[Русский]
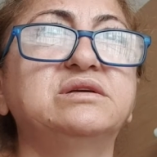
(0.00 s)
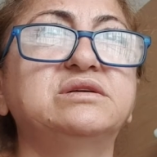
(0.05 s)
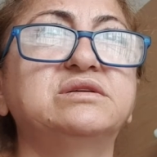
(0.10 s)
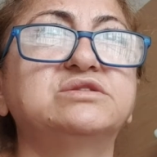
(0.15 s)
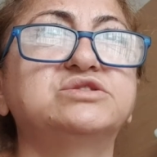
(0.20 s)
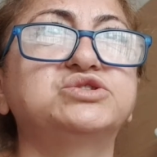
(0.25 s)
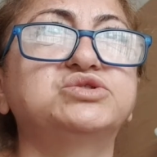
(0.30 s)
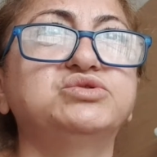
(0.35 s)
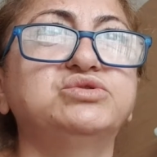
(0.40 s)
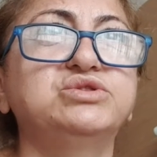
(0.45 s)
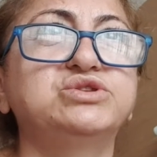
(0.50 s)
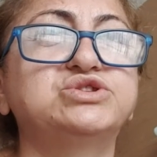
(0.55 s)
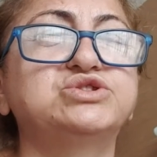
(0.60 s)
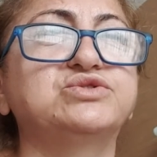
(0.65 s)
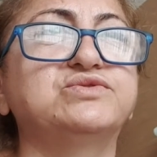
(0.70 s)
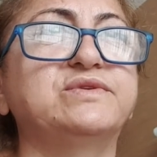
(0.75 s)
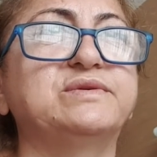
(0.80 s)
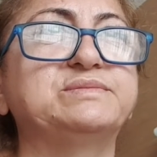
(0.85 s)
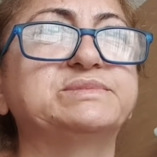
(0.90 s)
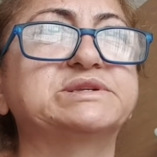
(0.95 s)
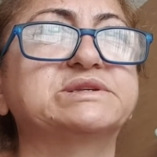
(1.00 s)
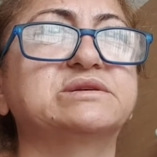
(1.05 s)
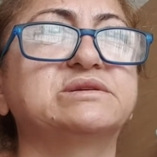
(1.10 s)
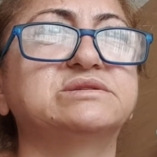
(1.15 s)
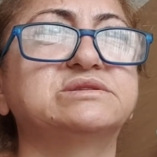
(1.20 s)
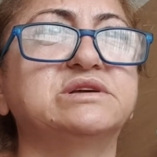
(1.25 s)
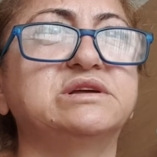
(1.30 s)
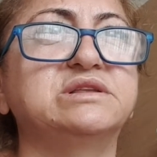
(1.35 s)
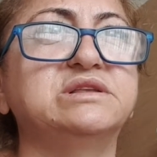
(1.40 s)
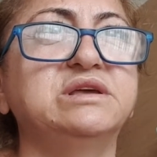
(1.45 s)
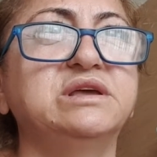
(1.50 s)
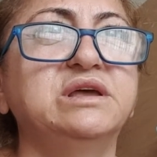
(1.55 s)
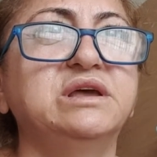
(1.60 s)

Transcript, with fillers: что еще вам сказать?